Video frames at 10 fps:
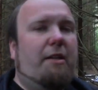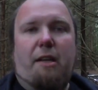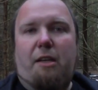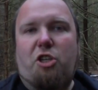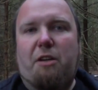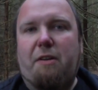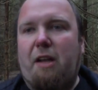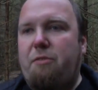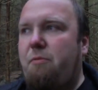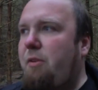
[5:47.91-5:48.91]
ich gleich erschlagen
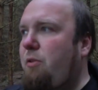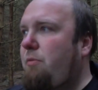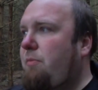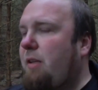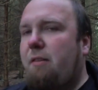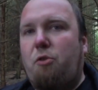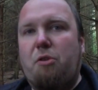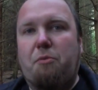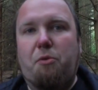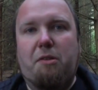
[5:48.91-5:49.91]
werde live im Video, dann
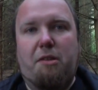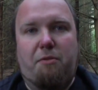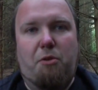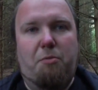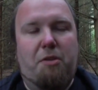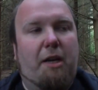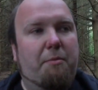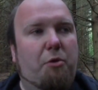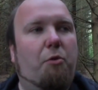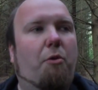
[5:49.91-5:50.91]
sorgt dafür, dass das Video bitte
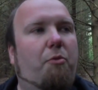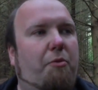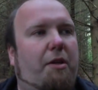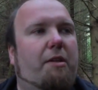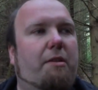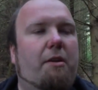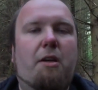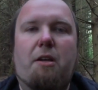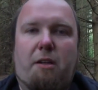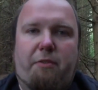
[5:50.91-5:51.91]
eine Million Aufrufe kriegt.
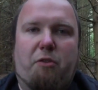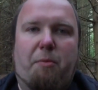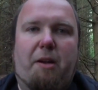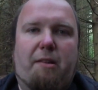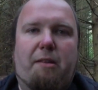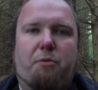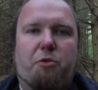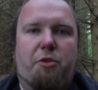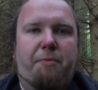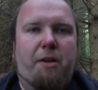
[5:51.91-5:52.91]
Das wäre so mein letzter
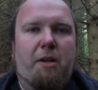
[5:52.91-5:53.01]
Wunsch.